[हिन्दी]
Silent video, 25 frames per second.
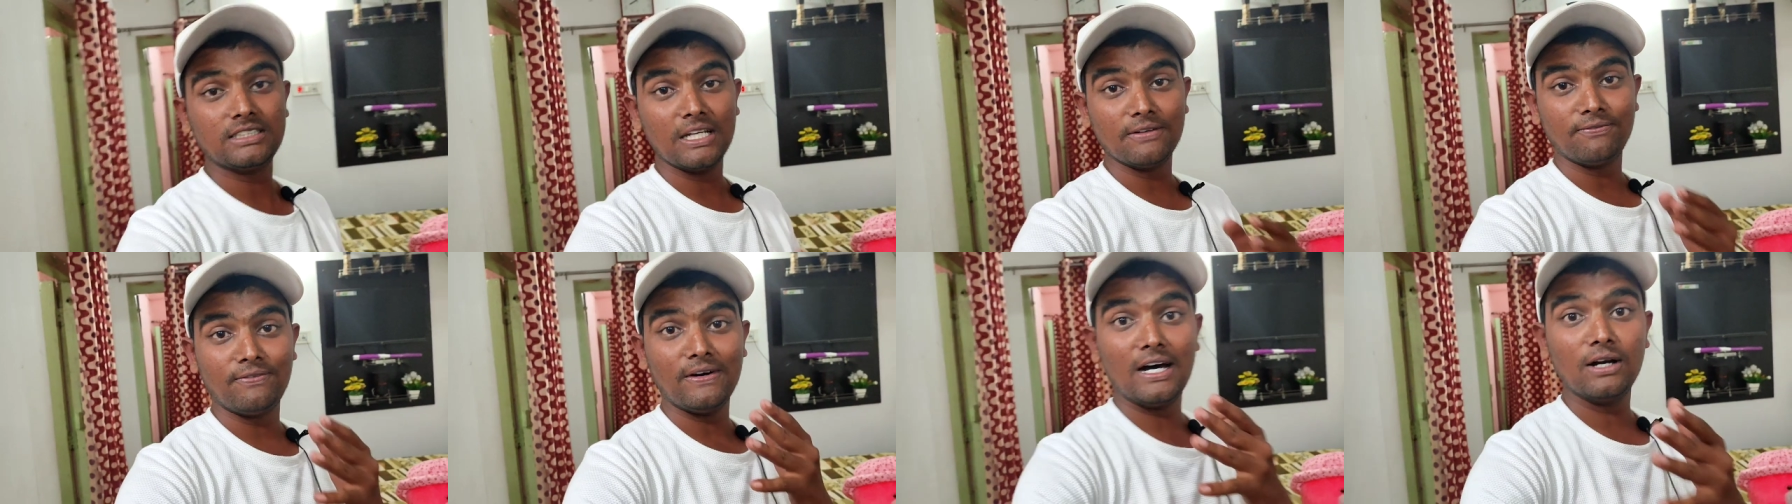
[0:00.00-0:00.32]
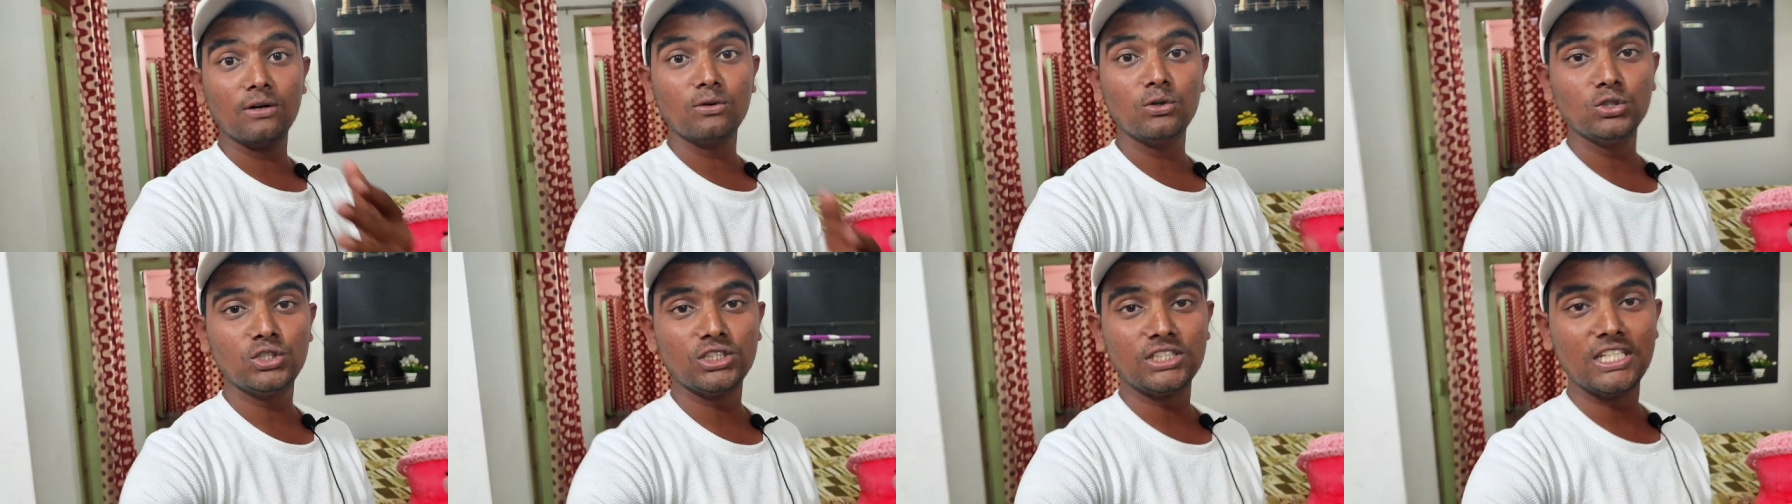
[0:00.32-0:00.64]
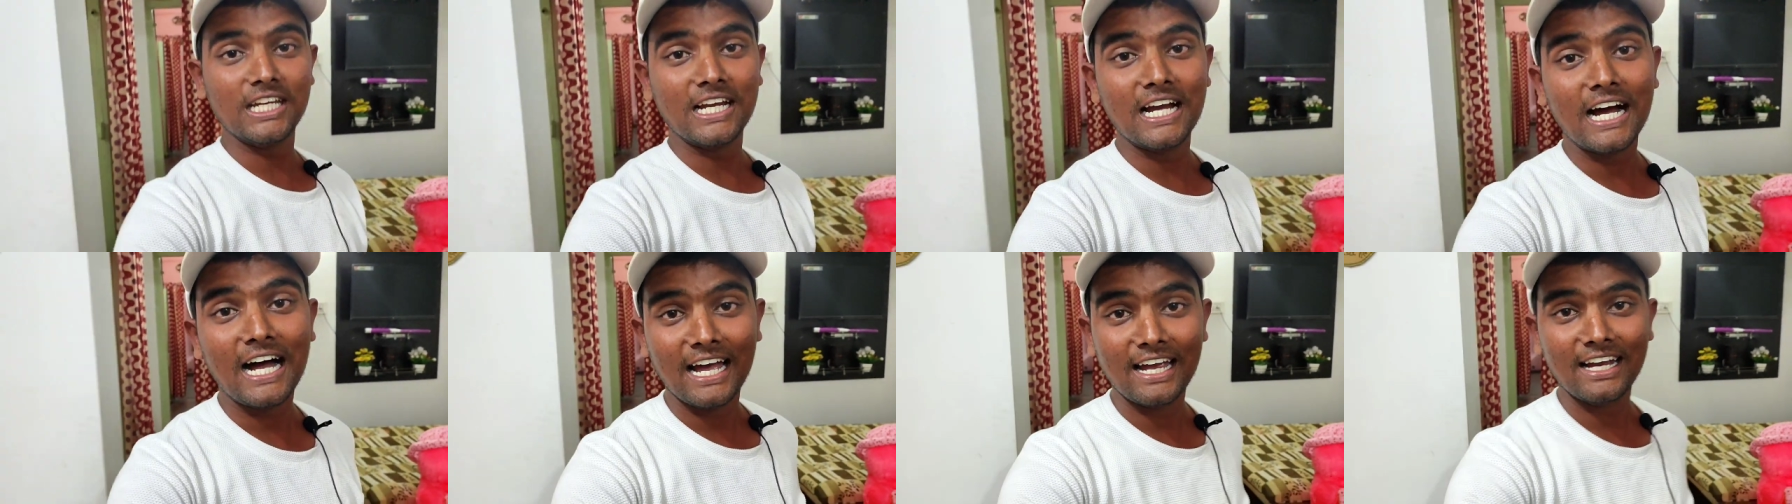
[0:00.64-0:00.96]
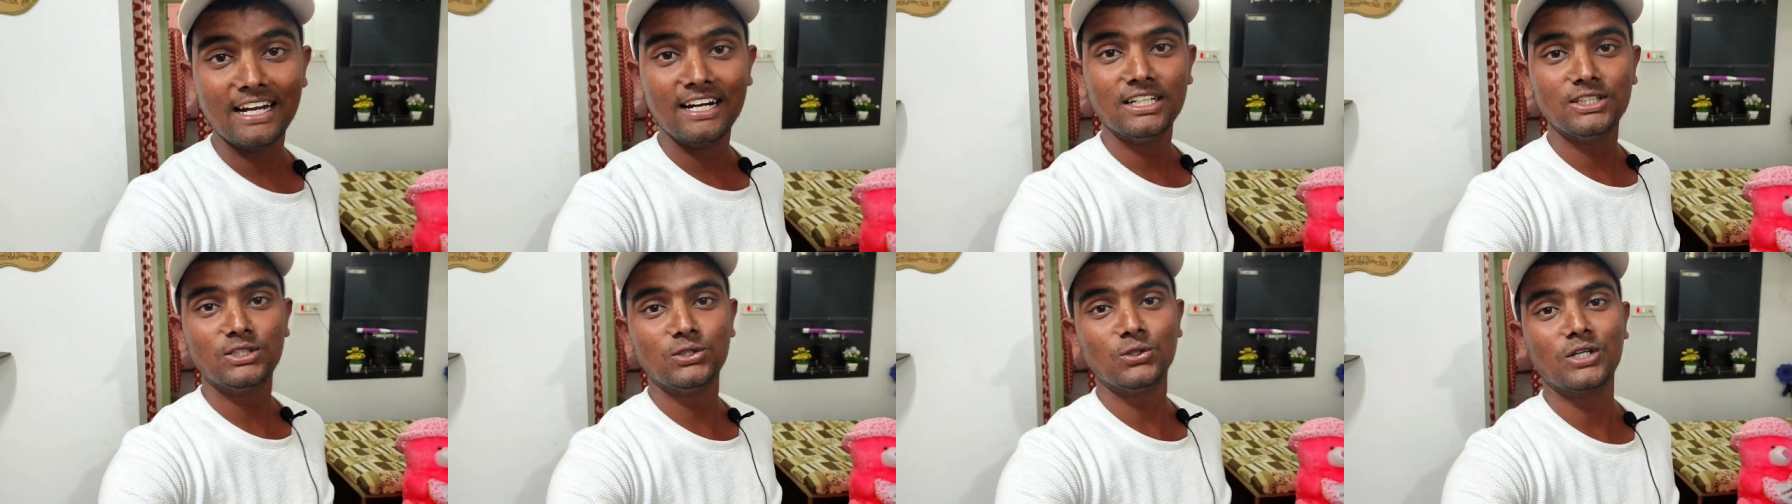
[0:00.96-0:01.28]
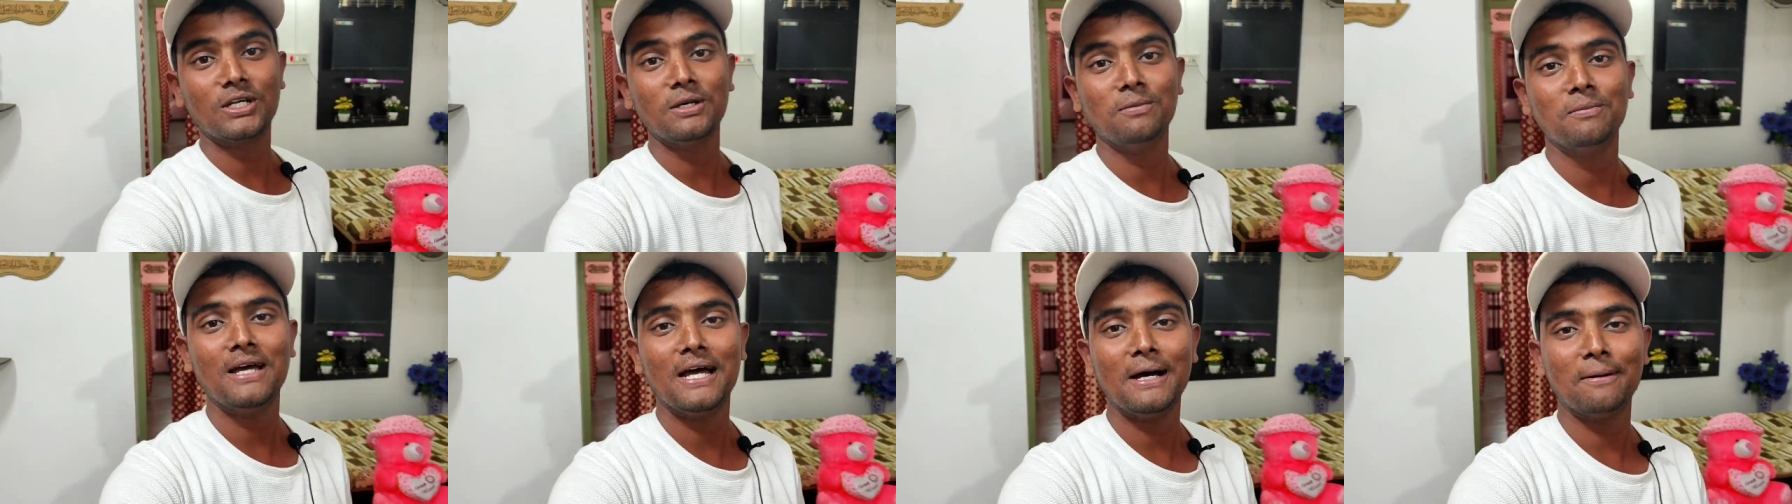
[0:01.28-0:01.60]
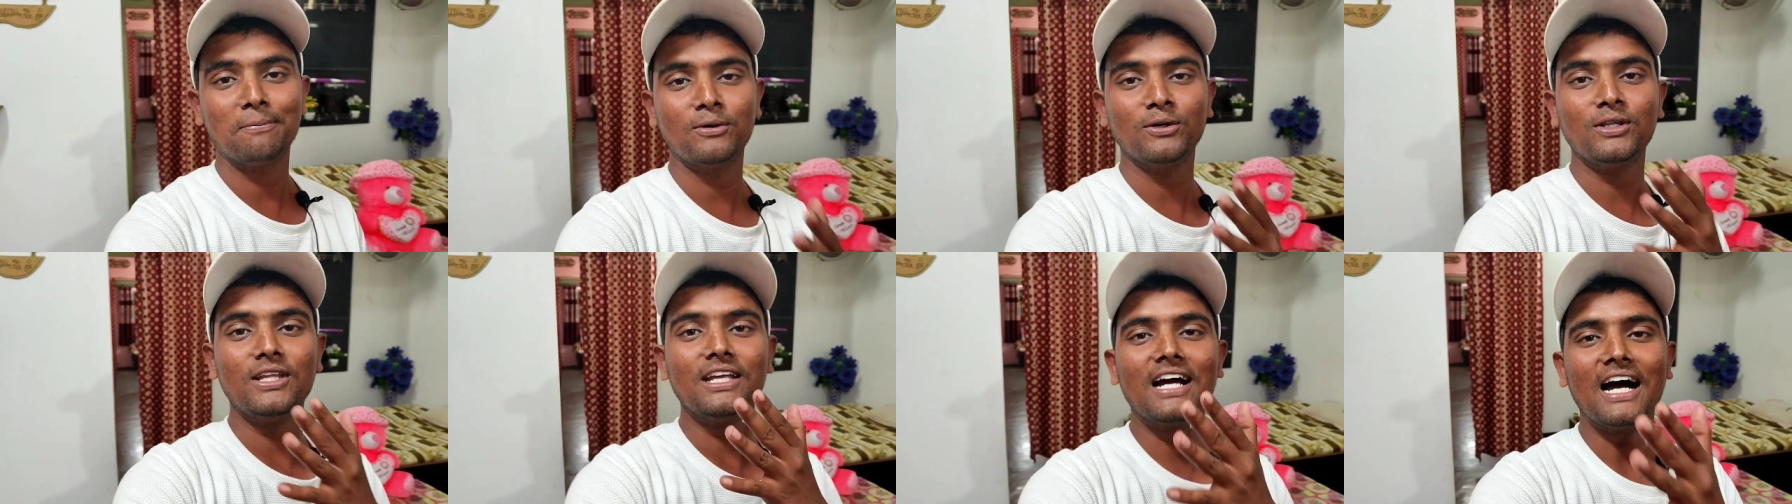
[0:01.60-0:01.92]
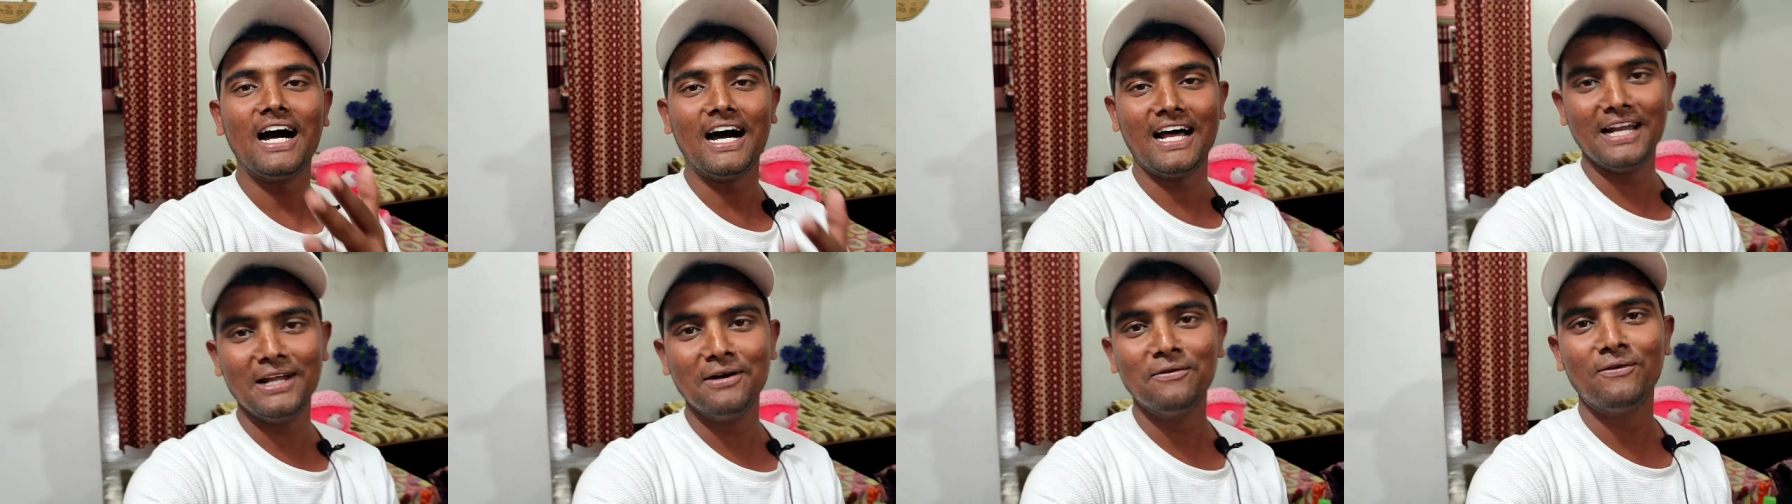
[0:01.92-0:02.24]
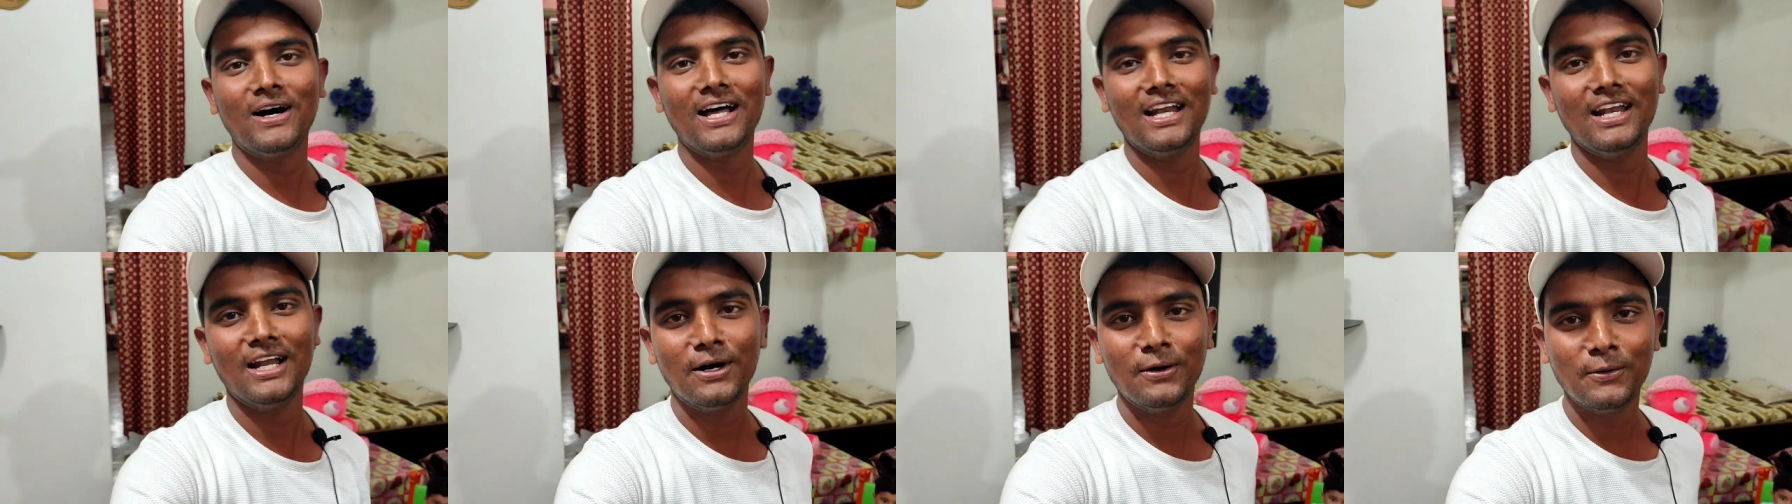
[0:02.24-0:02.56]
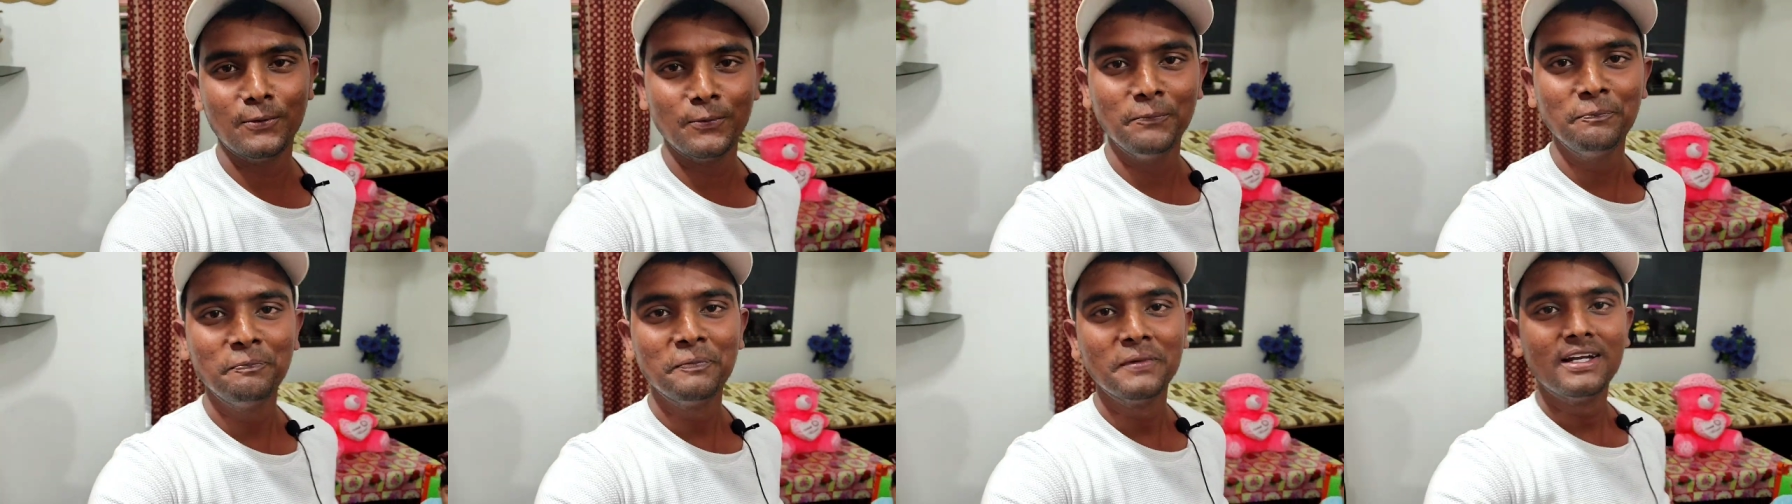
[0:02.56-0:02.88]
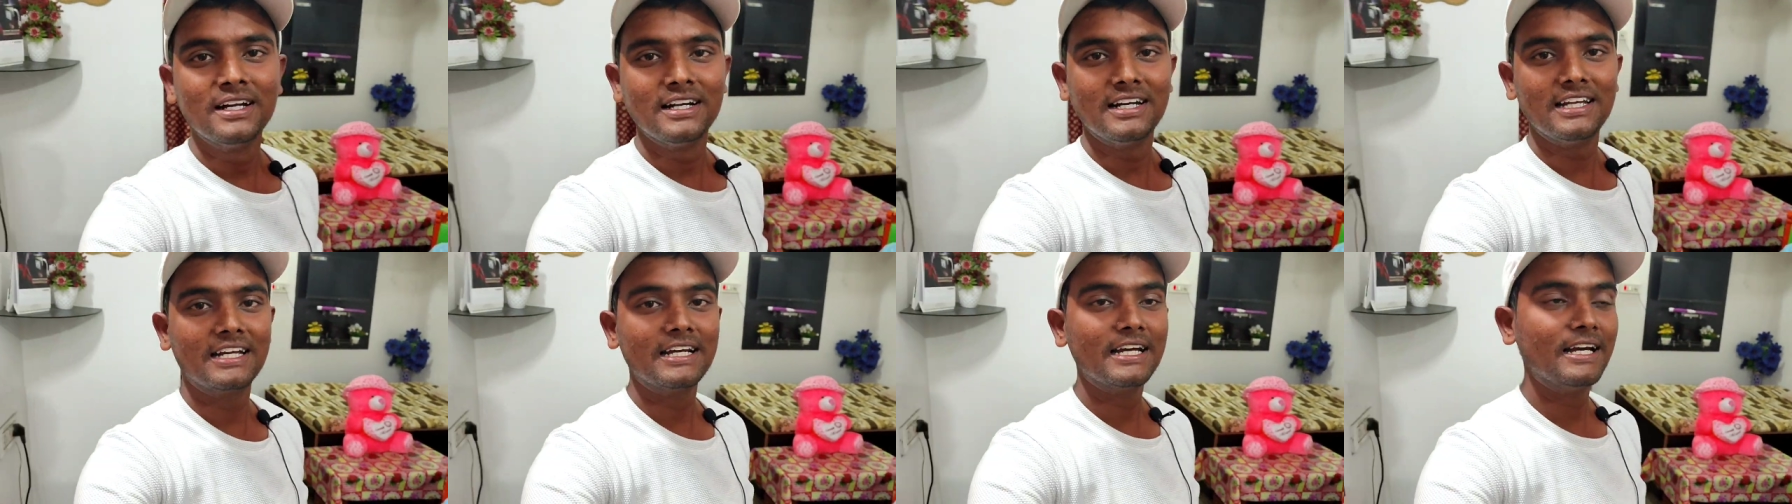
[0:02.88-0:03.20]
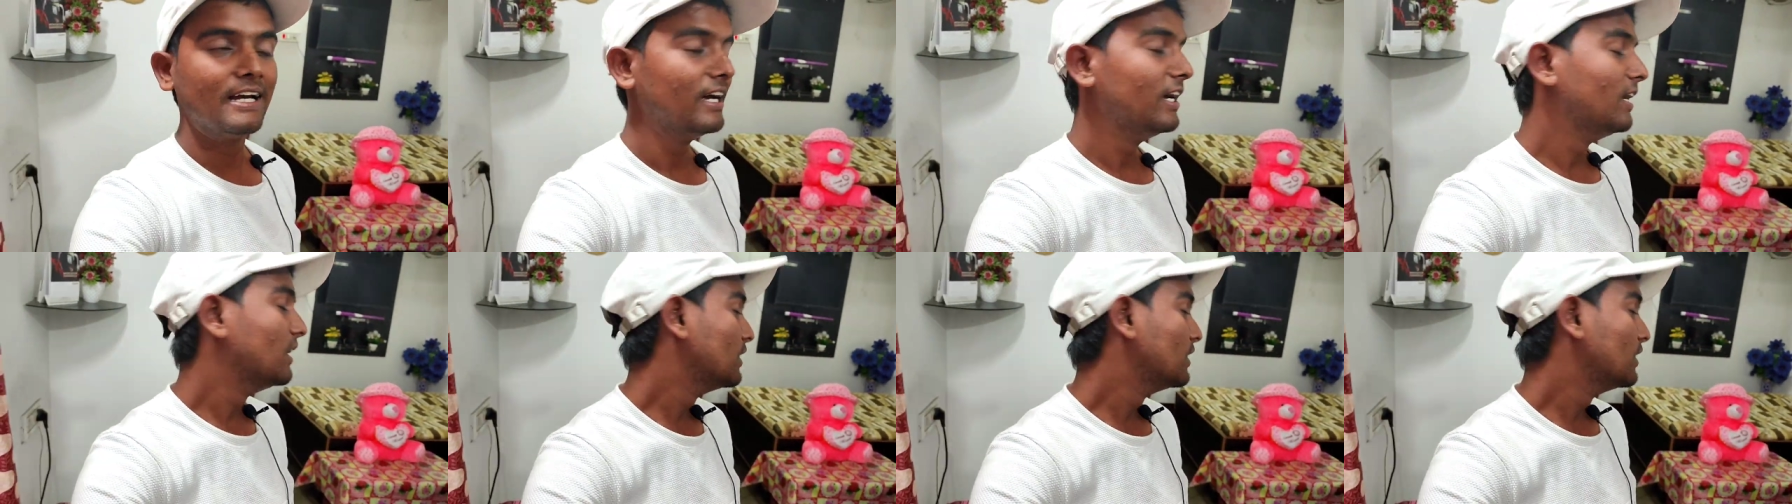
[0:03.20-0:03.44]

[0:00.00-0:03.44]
सफान कुछ सिखाएगा जो कि मैं आपको दिखाने वाला हूँ ठीक है